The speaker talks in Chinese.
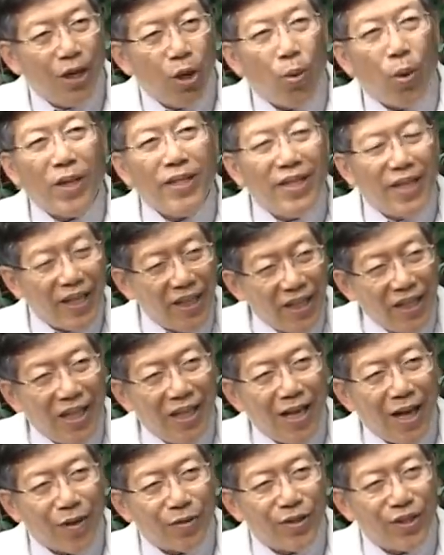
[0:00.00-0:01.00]
番茄一
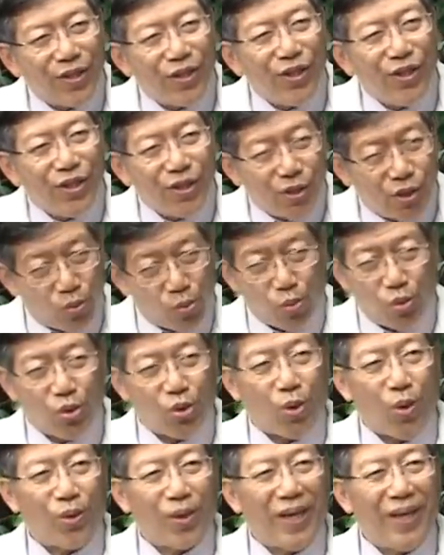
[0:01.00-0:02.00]
定要吃煮
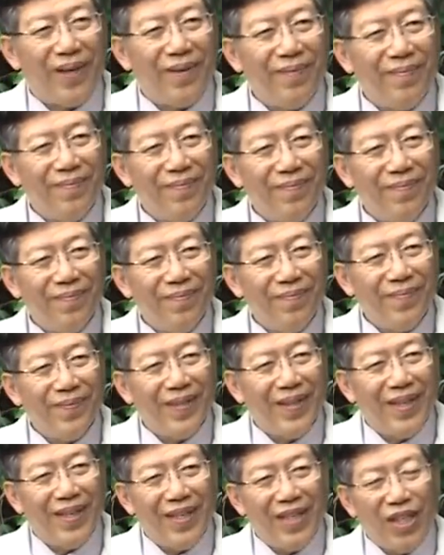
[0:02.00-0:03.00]
熟的，
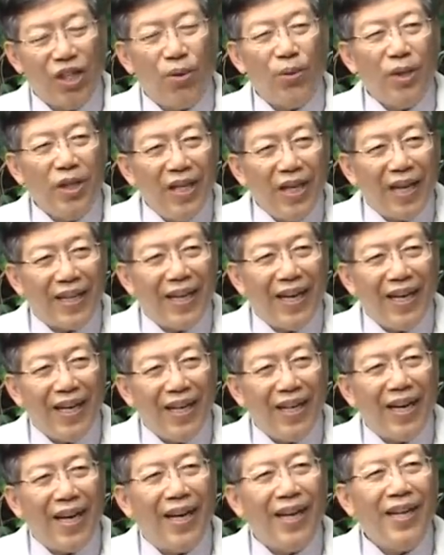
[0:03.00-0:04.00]
因为伊安尼
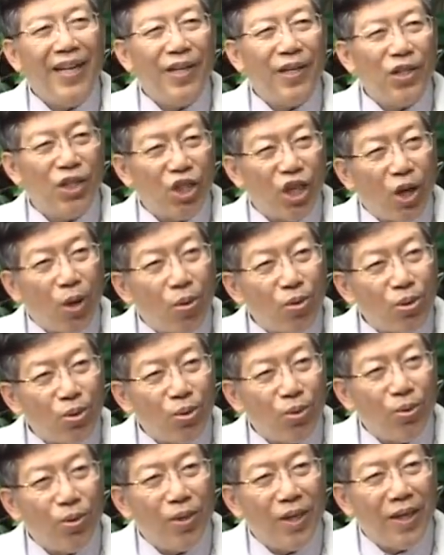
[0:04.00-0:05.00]
迄个迄个切红
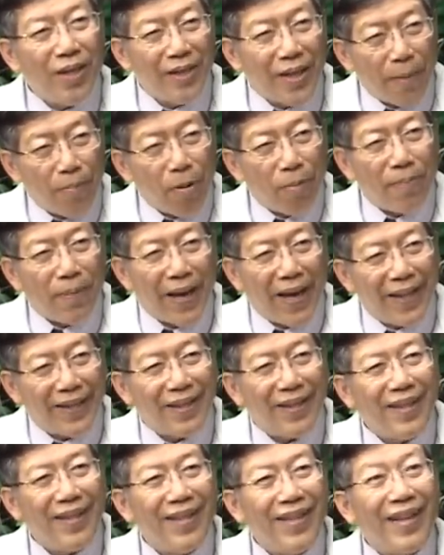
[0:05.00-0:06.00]
素 （lemon pan）
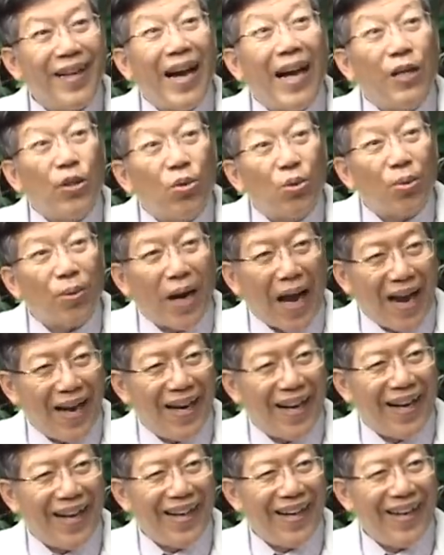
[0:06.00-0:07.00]
开出
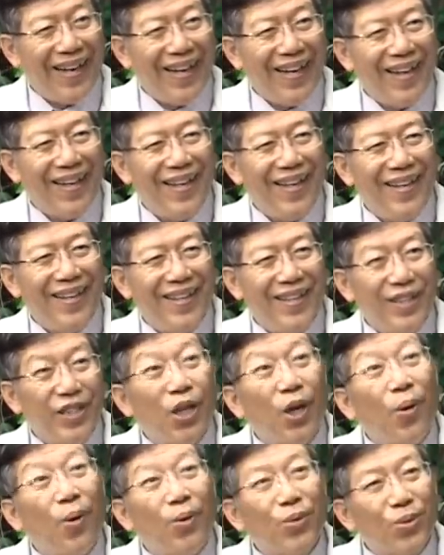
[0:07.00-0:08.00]
来了，
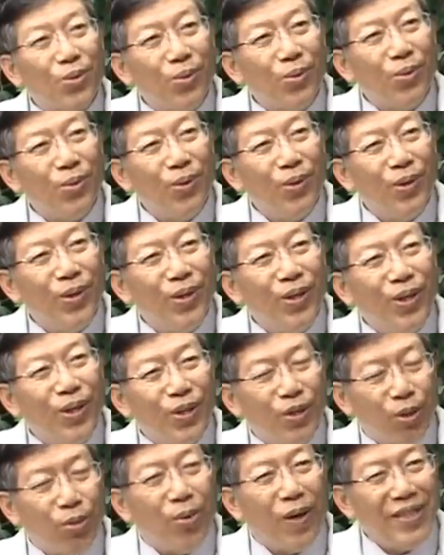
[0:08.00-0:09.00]
切红素，
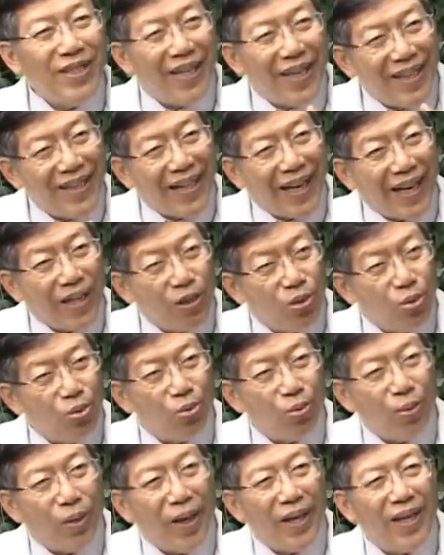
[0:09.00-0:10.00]
所以番茄一定要煮
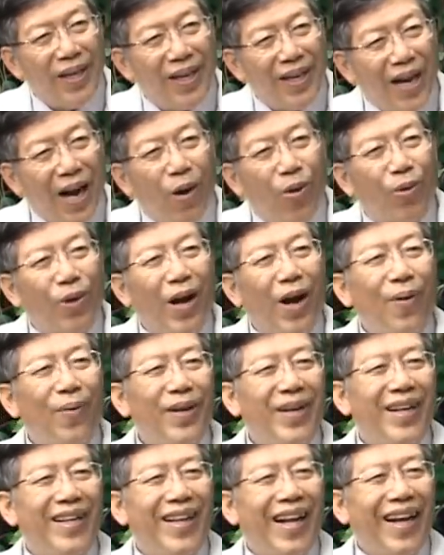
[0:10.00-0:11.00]
过，靠高
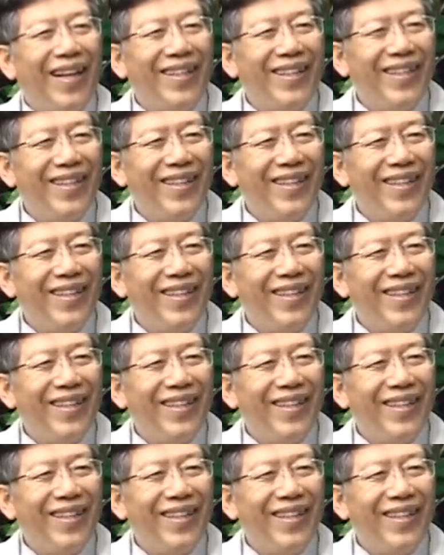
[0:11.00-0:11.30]
迄的辣。